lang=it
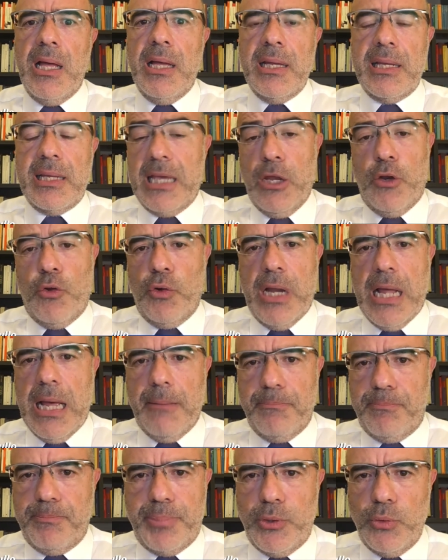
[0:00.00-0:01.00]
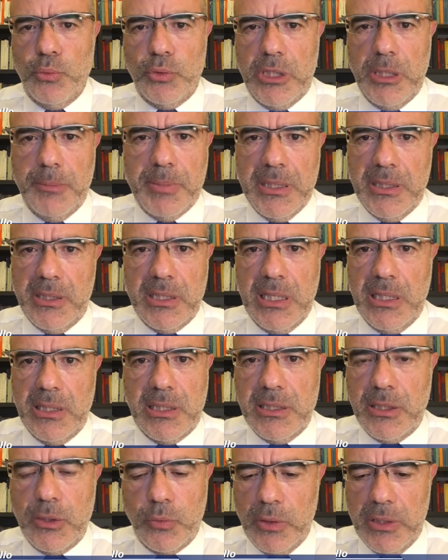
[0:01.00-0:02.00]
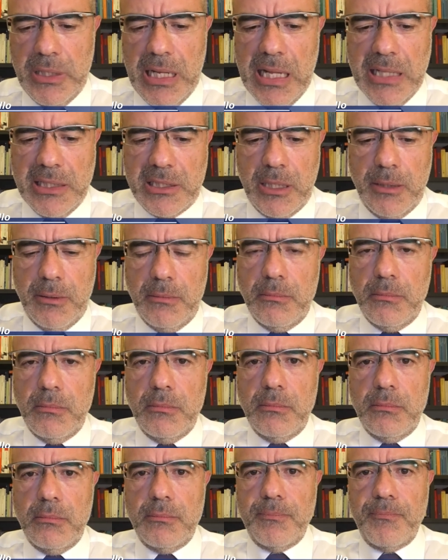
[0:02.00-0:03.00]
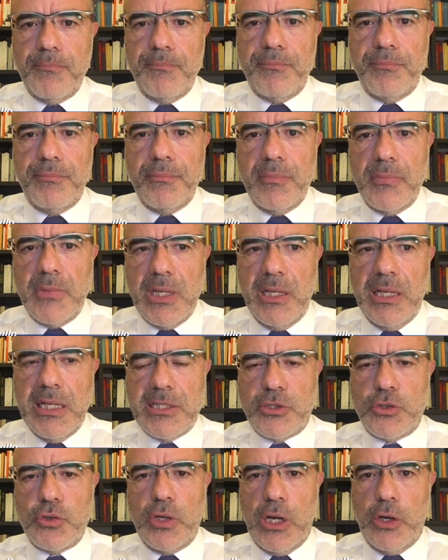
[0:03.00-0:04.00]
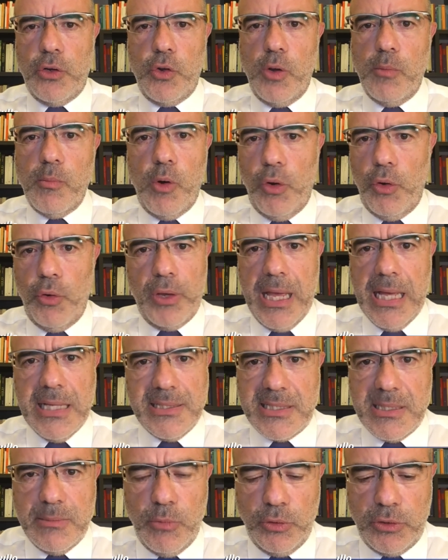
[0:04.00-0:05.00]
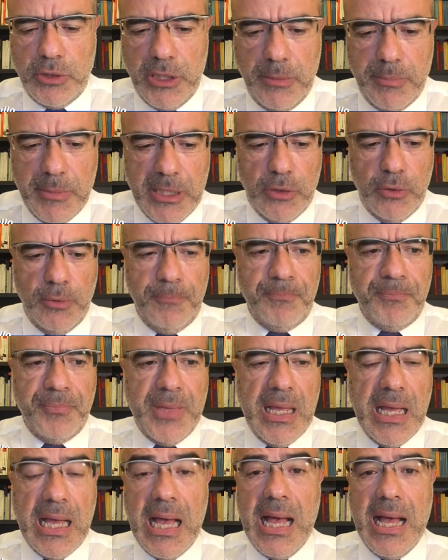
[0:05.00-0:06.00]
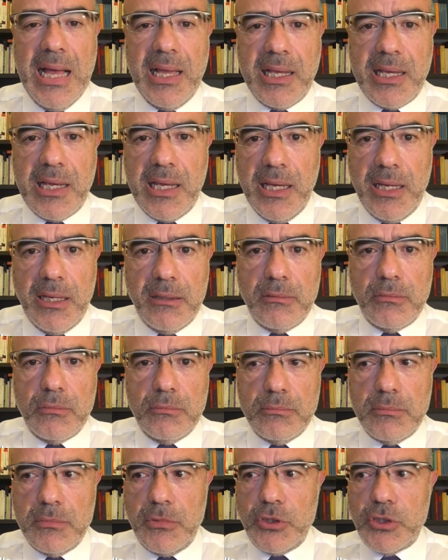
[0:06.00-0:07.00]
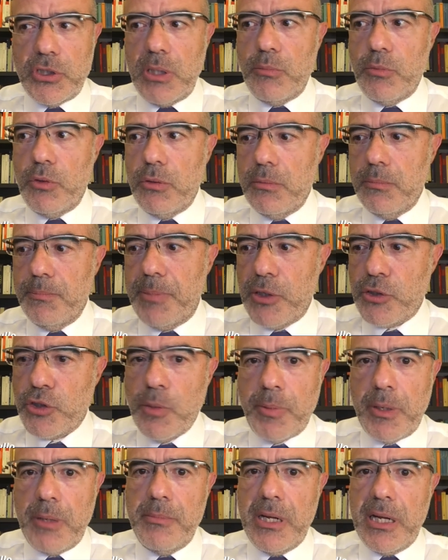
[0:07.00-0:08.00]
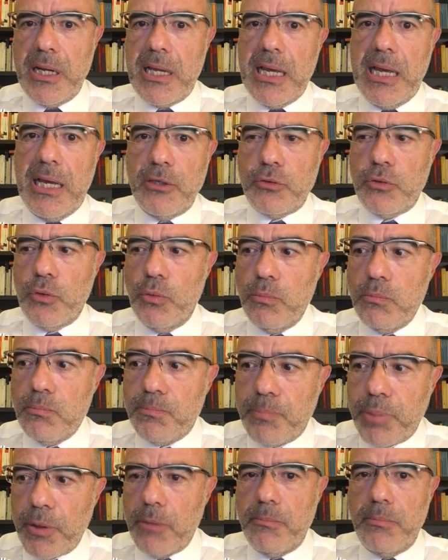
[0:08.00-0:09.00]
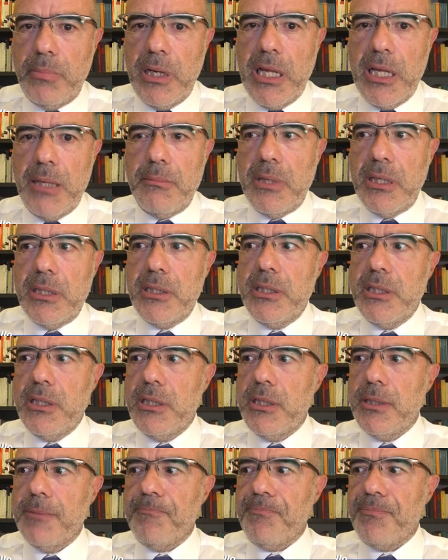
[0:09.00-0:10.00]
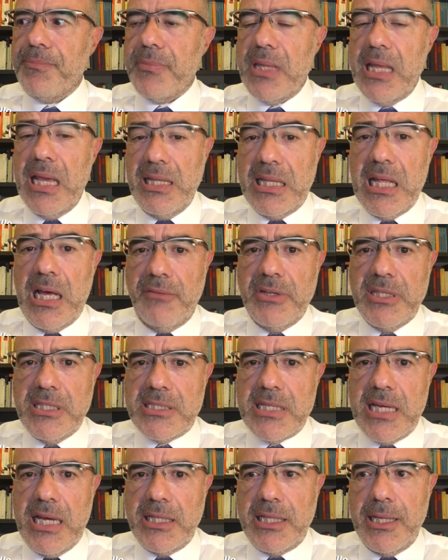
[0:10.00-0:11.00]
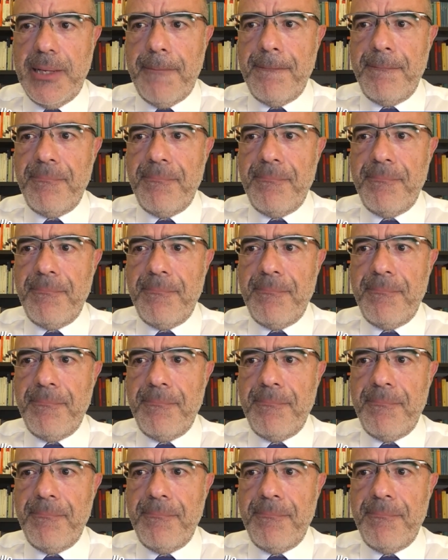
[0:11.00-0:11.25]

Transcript: che non ha più dipendenti delle altre mh, nazioni a noi omologhe, anzi molti di meno, ha anche diciamo, per sopramercato un problema di età avanzate